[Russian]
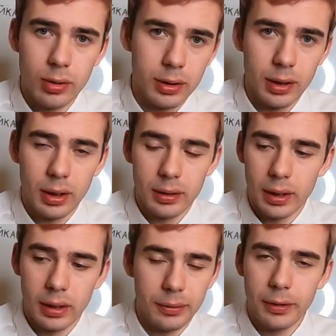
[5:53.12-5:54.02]
что эта
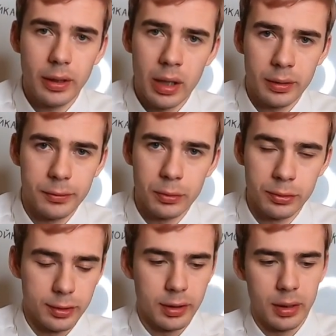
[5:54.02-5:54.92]
еда нифига не
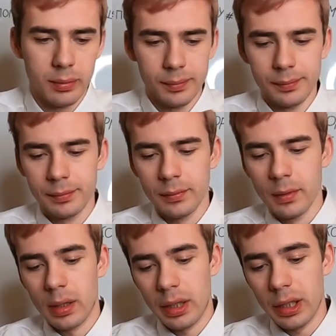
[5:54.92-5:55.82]
вкусная.
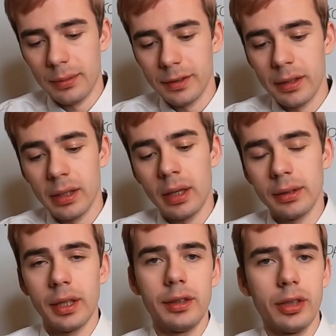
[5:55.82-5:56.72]
А я
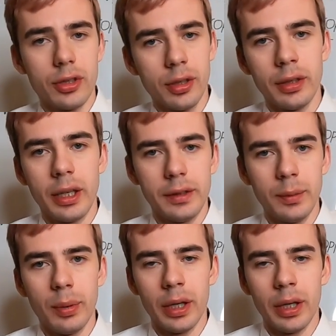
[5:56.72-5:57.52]
возлагал надежды на эти